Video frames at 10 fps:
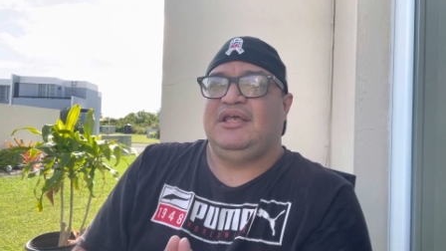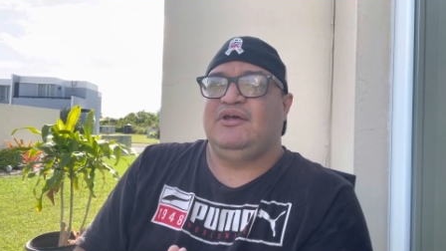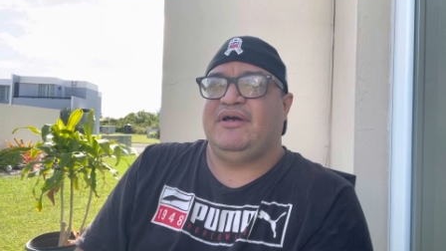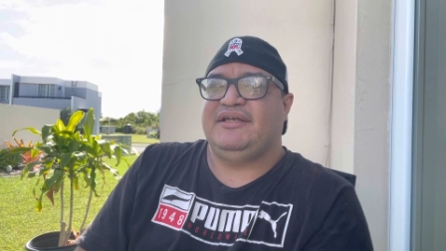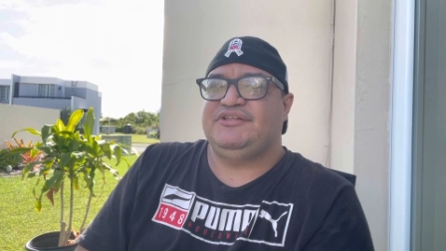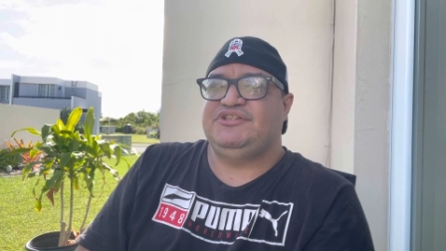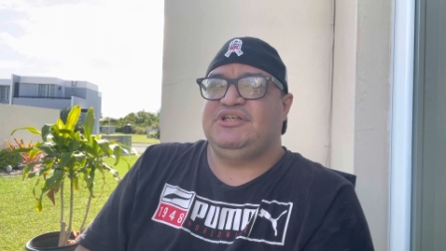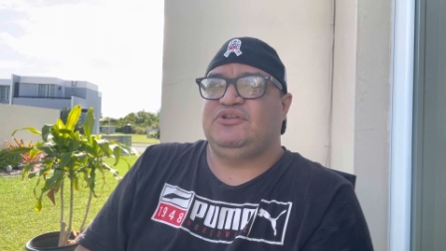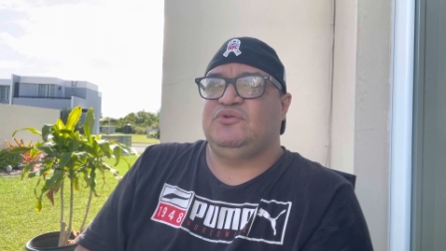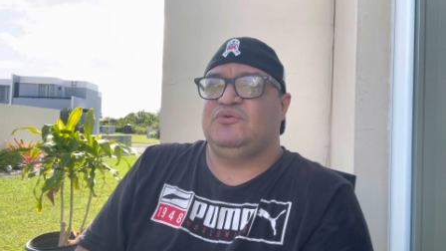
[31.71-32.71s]
Eu
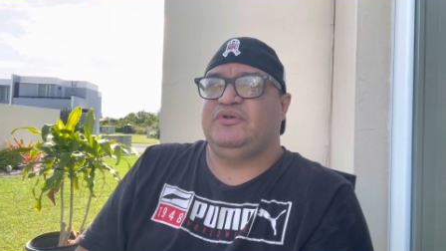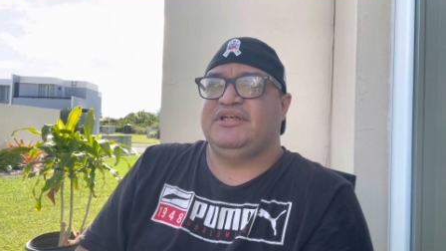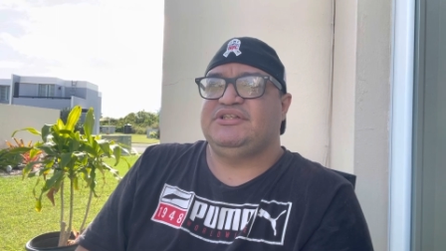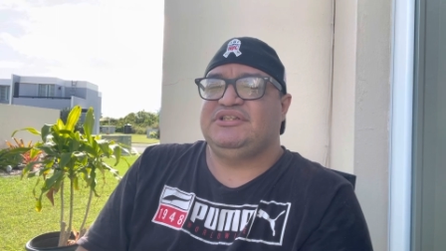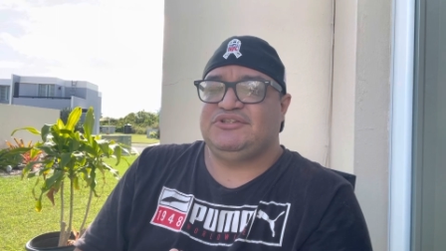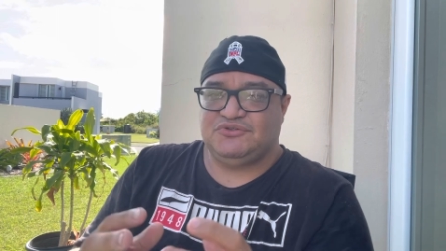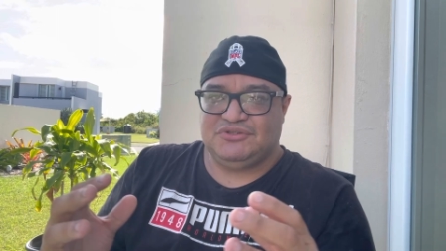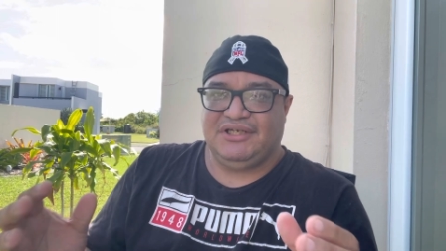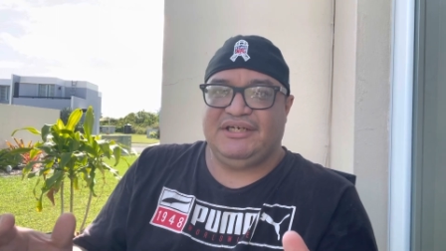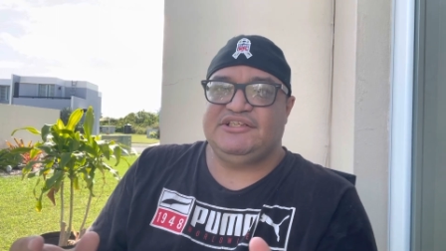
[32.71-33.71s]
acredito que Jesus
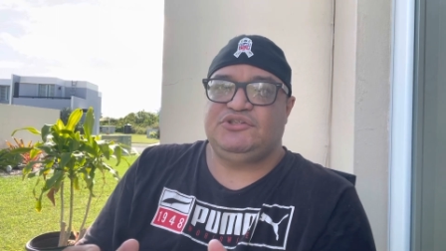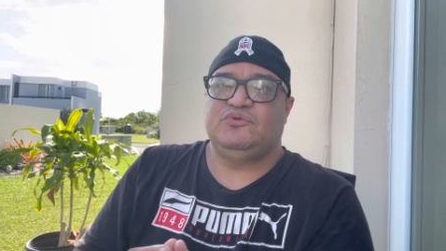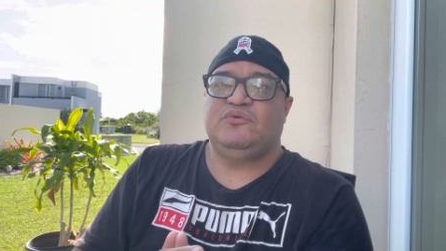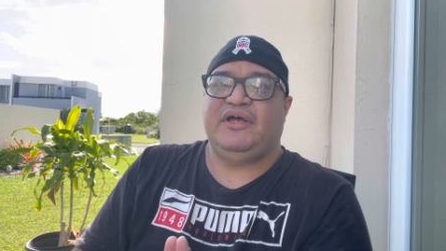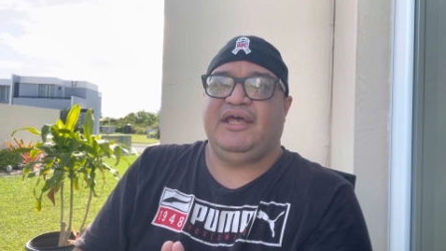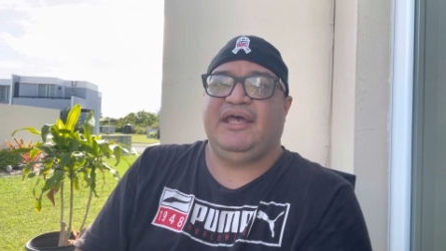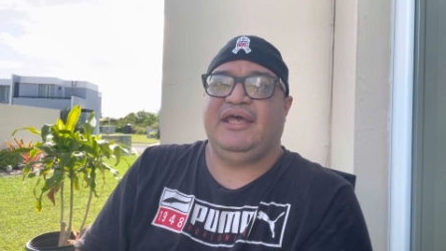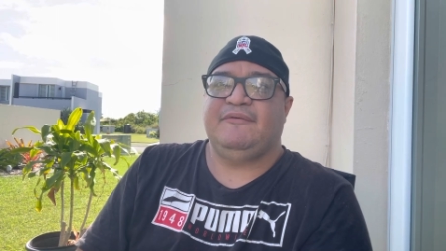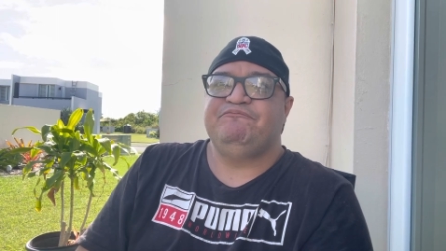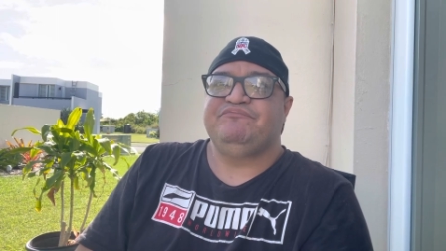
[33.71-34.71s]
Cristo é,